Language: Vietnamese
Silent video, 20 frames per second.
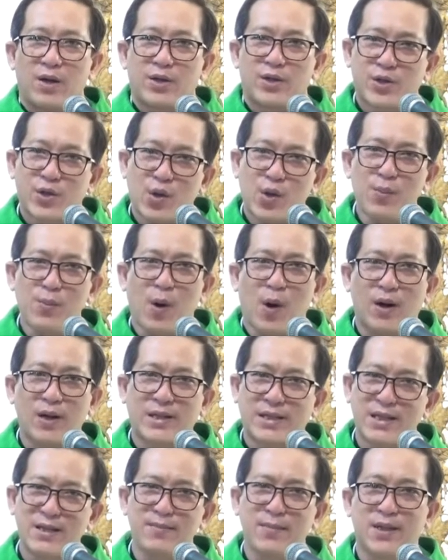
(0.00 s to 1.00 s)
chối bỏ
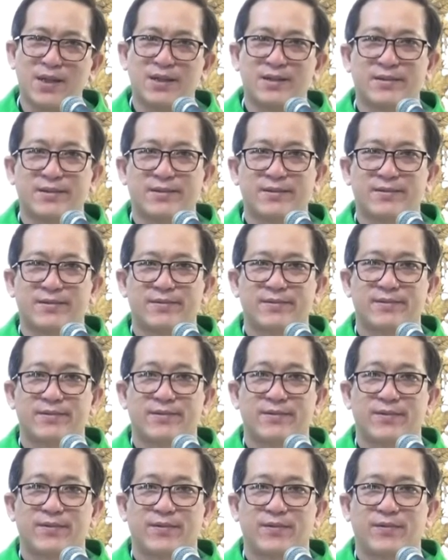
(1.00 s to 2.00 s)
chính mình,
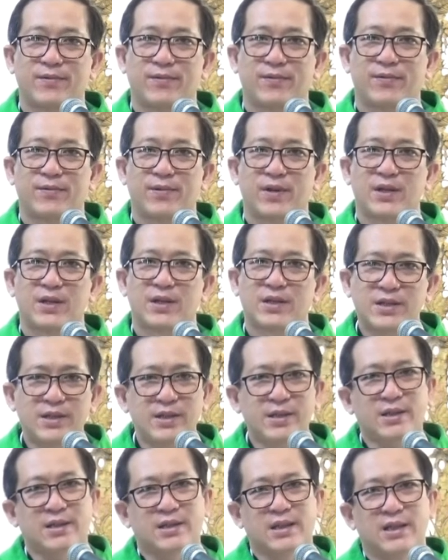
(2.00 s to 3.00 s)

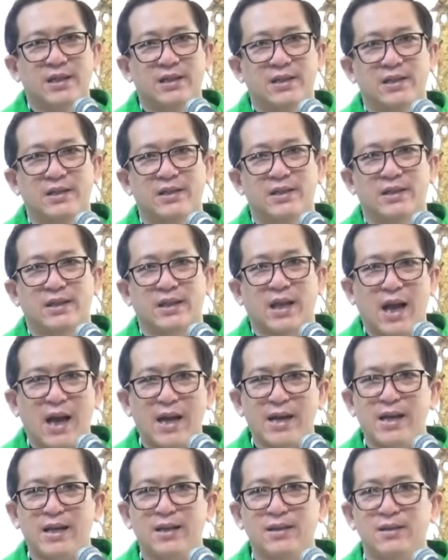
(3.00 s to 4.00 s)
khước từ
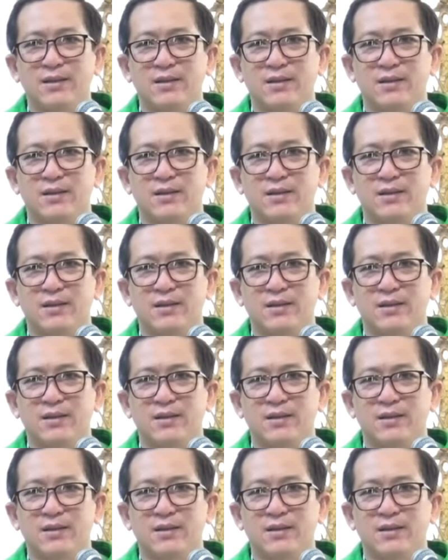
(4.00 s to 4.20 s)
tha nhân